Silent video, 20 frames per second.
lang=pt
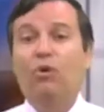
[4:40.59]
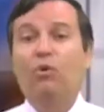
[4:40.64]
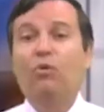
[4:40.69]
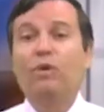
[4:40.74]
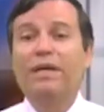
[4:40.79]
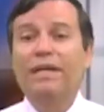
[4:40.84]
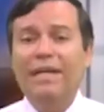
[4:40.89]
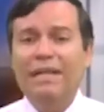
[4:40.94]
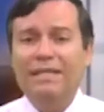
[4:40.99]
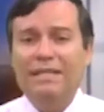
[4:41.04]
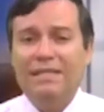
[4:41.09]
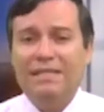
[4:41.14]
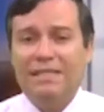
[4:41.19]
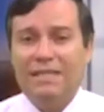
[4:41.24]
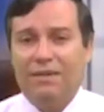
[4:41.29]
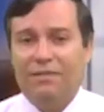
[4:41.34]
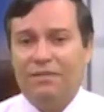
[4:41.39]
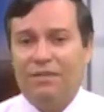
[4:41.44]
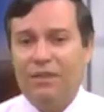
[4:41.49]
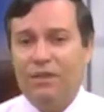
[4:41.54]
O grande
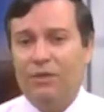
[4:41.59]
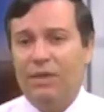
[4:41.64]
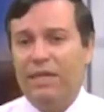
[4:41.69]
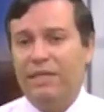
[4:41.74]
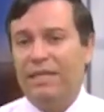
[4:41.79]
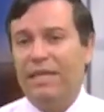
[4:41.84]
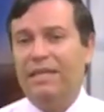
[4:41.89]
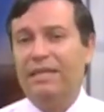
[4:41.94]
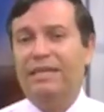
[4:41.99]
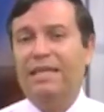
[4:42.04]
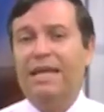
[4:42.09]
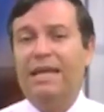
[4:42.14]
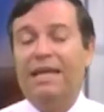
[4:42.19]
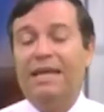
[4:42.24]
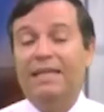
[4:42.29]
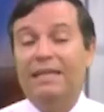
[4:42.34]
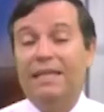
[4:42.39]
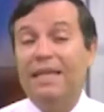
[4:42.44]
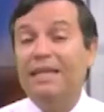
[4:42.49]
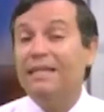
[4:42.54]
desafio é tentar,
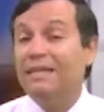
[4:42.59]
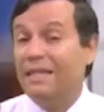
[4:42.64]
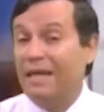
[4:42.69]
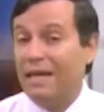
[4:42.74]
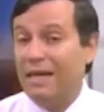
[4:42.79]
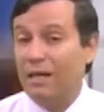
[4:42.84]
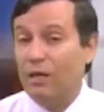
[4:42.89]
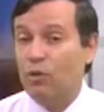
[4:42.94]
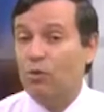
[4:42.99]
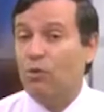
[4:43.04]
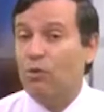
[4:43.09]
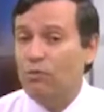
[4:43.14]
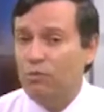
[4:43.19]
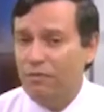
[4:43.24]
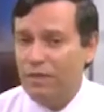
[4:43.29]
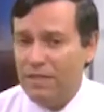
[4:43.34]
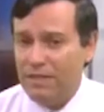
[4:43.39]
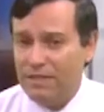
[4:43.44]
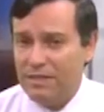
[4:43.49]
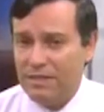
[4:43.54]
é tentar
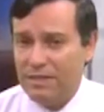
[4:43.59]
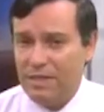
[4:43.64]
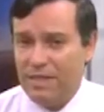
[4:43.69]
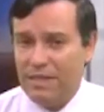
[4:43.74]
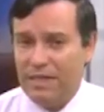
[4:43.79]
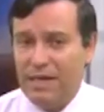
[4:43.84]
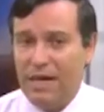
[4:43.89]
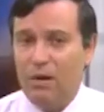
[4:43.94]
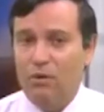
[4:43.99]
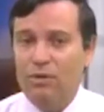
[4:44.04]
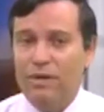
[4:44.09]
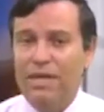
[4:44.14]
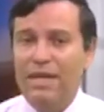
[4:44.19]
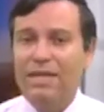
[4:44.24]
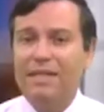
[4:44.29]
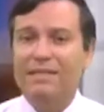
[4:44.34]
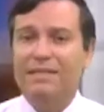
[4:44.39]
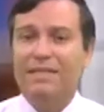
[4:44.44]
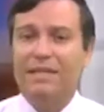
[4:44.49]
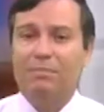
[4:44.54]
convencer
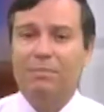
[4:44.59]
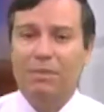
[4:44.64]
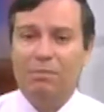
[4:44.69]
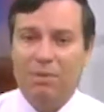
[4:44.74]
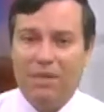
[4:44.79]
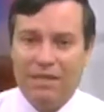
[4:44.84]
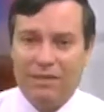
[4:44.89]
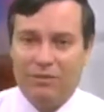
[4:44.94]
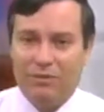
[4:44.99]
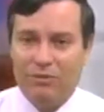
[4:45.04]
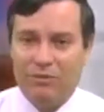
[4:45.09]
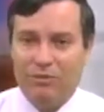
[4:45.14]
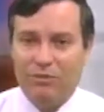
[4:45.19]
alguém que está bebendo